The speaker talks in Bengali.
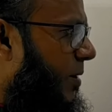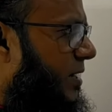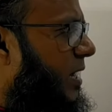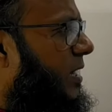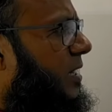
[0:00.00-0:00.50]
নাম ও
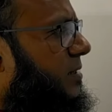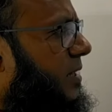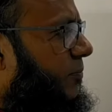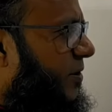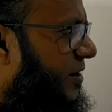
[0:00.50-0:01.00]
ব্যাখ্যা
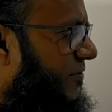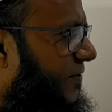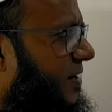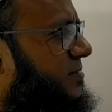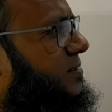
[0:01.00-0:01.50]
তারপরে
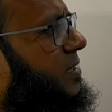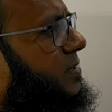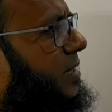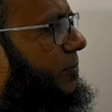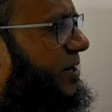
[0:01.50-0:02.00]
রেফারেন্স
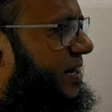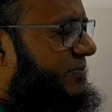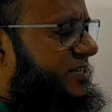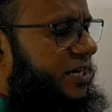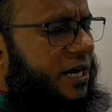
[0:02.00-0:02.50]
তারপরে
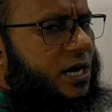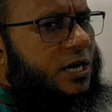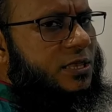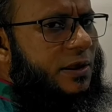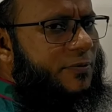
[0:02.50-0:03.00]
ডেবিট টাকা
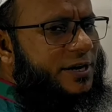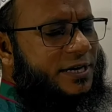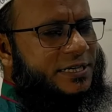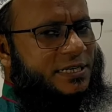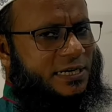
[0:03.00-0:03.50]
তারপরে
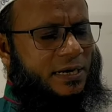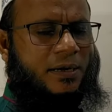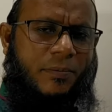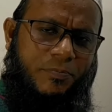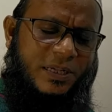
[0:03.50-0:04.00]
ক্রেডিট
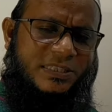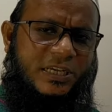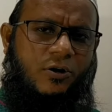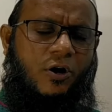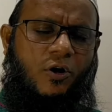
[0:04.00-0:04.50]
টাকা
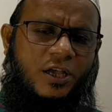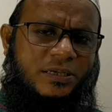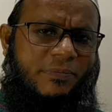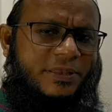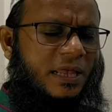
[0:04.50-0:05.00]
পাঁচটি ঘর
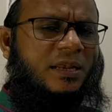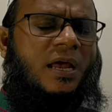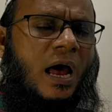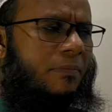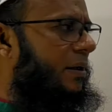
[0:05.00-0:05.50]
হয় জাবেদার
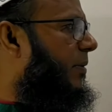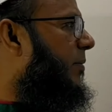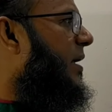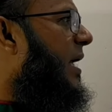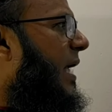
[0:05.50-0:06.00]
আমরা
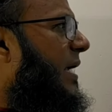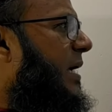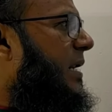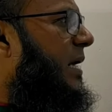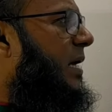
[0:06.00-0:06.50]
এভাবে
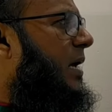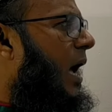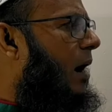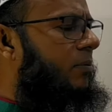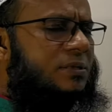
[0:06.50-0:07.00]
এখানে
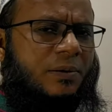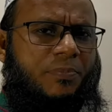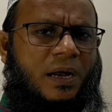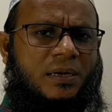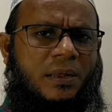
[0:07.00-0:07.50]

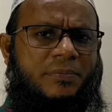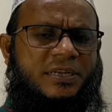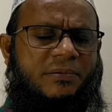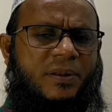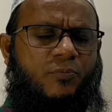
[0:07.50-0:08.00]
আমাদের বাংলা
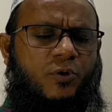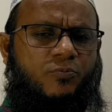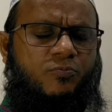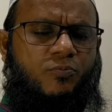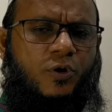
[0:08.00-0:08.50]
মিডিয়ামের
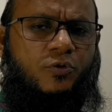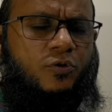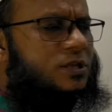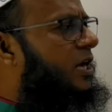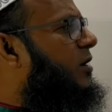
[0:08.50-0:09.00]
বই
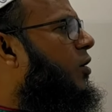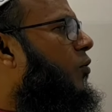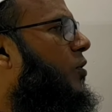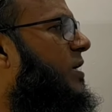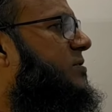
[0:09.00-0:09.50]
বইগুলোতে
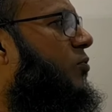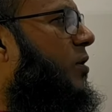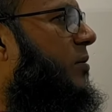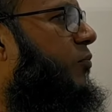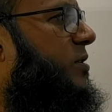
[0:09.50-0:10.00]
অনেক
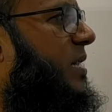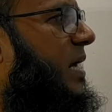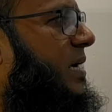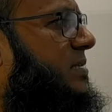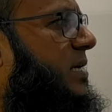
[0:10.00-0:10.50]
অনেক
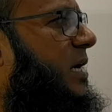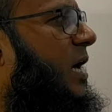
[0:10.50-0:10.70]
বইতে লেখা